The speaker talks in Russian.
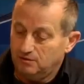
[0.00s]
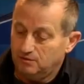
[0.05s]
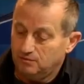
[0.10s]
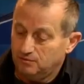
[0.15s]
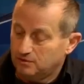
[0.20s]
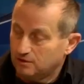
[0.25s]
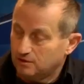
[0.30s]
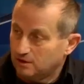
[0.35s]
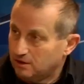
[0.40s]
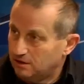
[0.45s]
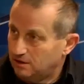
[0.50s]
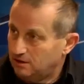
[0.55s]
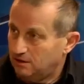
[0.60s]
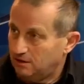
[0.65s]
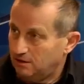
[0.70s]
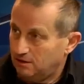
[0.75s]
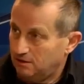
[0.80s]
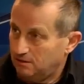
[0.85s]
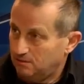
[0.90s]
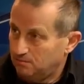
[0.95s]
у
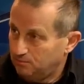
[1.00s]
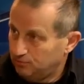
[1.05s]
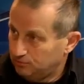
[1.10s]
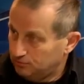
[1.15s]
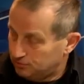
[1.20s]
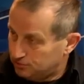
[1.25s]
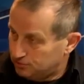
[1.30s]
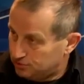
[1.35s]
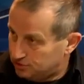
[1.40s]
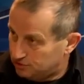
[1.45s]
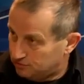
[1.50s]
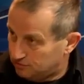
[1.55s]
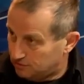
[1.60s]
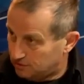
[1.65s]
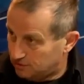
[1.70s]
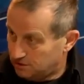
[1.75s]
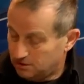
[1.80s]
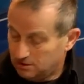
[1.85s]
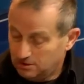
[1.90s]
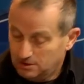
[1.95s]
Украины будущего,
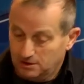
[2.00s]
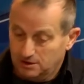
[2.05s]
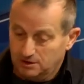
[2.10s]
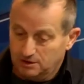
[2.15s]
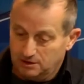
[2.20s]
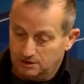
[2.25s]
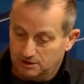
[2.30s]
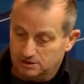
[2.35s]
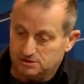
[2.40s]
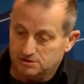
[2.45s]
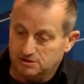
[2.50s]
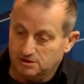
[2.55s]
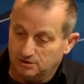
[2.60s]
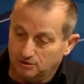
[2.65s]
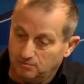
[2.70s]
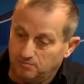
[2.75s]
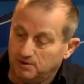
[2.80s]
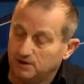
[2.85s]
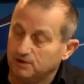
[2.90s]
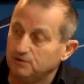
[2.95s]
если
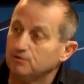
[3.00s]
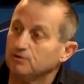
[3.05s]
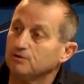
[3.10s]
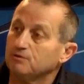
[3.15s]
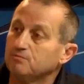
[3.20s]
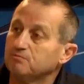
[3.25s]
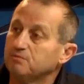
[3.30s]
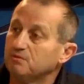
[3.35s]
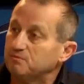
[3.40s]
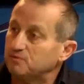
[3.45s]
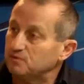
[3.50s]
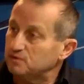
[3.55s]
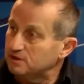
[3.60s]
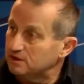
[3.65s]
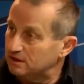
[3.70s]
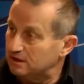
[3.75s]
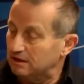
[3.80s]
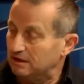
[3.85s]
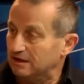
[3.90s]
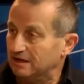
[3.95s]
оно пойдет по
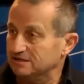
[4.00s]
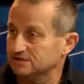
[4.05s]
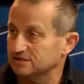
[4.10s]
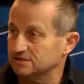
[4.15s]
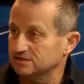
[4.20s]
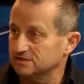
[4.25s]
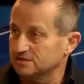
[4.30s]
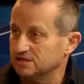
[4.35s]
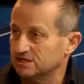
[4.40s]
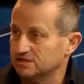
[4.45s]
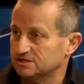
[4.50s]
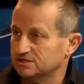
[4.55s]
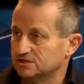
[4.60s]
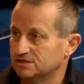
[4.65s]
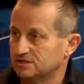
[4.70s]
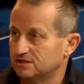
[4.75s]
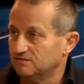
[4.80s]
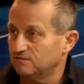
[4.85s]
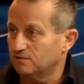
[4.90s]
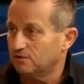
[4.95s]
пути ассоциации
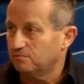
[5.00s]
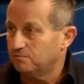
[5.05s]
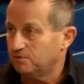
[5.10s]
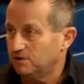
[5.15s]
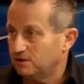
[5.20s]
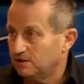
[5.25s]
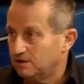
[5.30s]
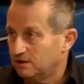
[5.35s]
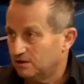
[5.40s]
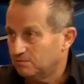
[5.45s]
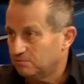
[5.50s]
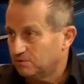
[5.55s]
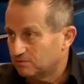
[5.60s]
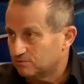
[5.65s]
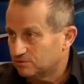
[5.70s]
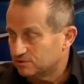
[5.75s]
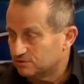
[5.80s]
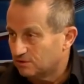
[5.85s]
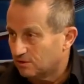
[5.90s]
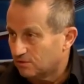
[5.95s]
с Европой, нет,
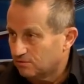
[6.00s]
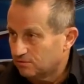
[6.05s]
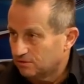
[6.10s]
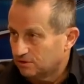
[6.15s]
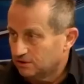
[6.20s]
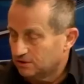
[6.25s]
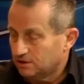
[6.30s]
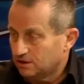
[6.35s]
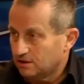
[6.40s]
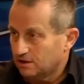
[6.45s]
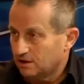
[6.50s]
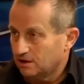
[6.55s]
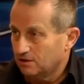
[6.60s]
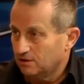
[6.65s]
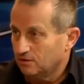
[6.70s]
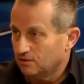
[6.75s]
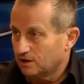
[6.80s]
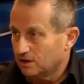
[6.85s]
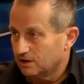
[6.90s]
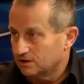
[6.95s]
потому что рухнет
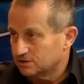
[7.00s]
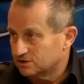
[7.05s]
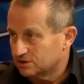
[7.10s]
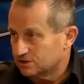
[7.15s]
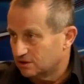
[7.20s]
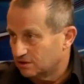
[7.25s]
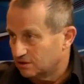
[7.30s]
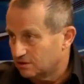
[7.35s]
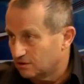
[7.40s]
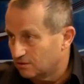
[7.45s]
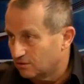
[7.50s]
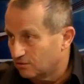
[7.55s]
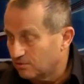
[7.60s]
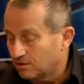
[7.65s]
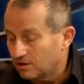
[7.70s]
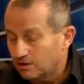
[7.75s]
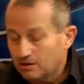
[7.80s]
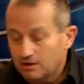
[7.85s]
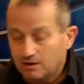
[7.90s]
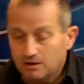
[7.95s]
украинская
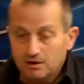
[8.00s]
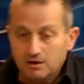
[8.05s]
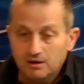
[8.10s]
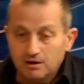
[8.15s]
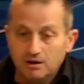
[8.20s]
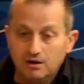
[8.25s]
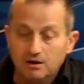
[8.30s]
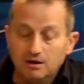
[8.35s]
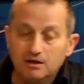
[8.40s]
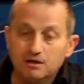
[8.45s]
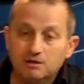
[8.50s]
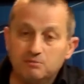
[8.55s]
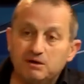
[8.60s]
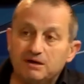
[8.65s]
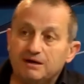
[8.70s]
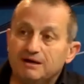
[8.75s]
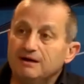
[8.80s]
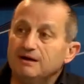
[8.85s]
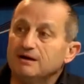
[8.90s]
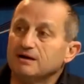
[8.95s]
экономика. А
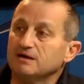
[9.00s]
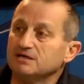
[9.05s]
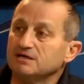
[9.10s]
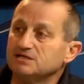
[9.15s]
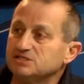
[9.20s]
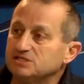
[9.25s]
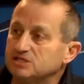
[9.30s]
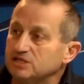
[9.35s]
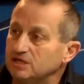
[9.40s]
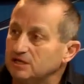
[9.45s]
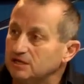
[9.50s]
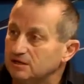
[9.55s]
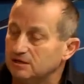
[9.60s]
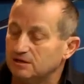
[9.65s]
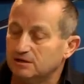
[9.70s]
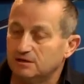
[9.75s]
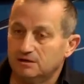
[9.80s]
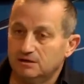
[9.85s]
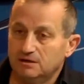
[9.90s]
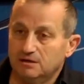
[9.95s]
Теперь
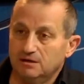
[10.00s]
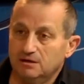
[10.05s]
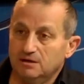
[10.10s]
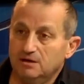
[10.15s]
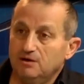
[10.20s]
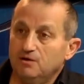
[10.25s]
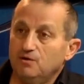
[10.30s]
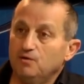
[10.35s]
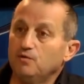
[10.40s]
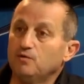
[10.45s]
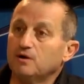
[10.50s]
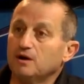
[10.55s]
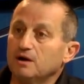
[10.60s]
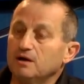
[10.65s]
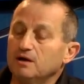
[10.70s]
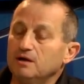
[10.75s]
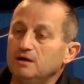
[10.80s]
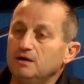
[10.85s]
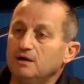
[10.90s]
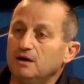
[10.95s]
России
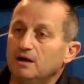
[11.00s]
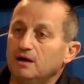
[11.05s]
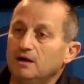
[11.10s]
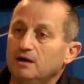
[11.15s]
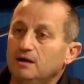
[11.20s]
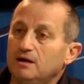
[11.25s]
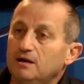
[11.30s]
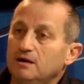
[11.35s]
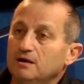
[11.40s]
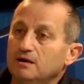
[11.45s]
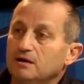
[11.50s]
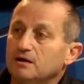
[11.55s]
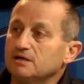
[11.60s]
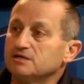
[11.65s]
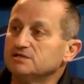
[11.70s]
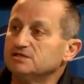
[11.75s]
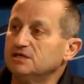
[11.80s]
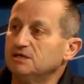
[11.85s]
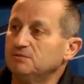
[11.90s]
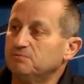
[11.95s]
Украина,
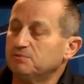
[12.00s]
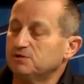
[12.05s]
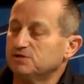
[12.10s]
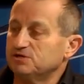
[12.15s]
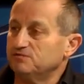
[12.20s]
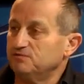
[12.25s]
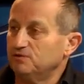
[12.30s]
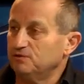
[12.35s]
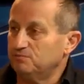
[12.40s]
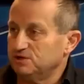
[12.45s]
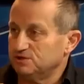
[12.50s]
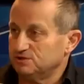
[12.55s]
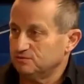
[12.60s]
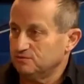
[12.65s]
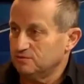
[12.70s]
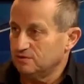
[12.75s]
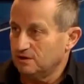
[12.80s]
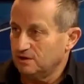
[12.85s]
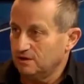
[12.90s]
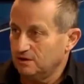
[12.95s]
Россия проживет без
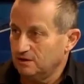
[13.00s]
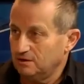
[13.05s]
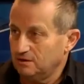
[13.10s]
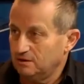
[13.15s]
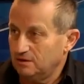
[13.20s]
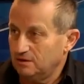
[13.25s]
Украины.